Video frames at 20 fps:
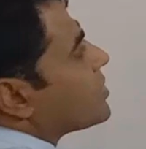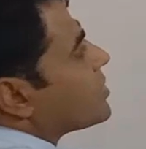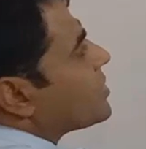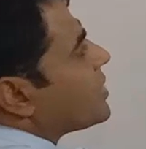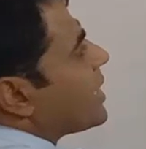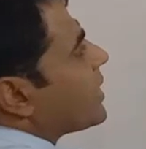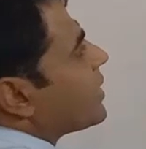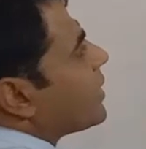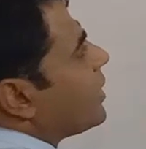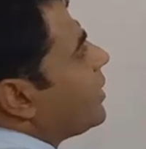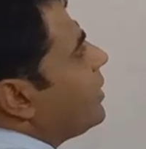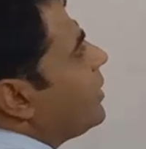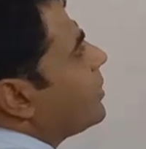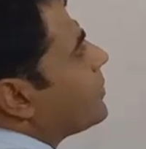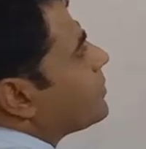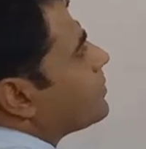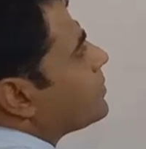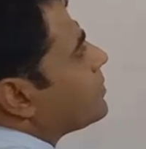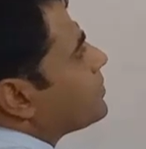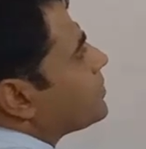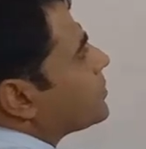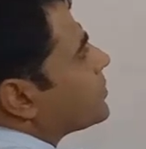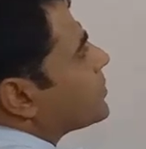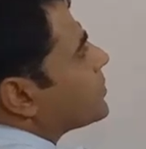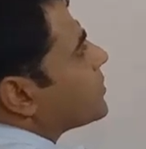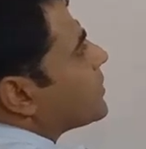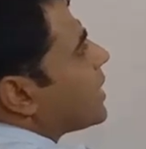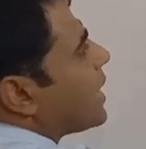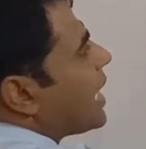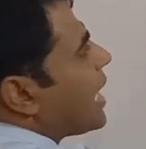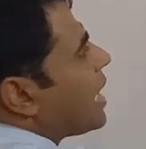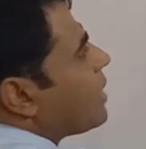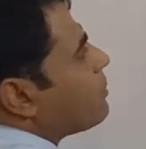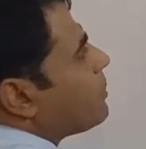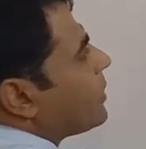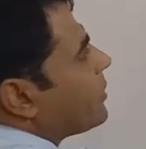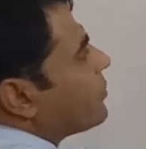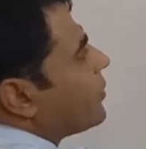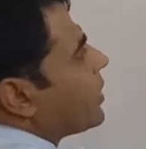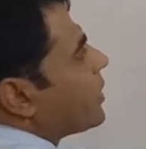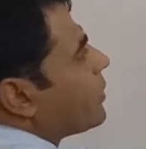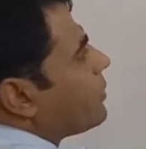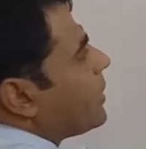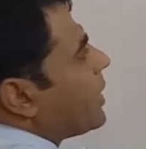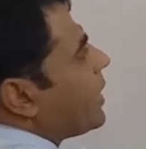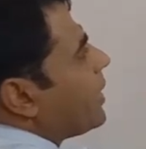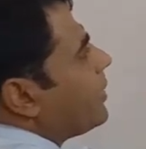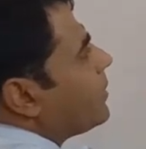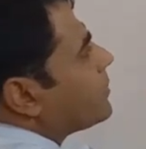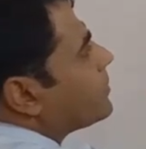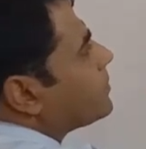सेकेंड हेल्पिंग वर्ब है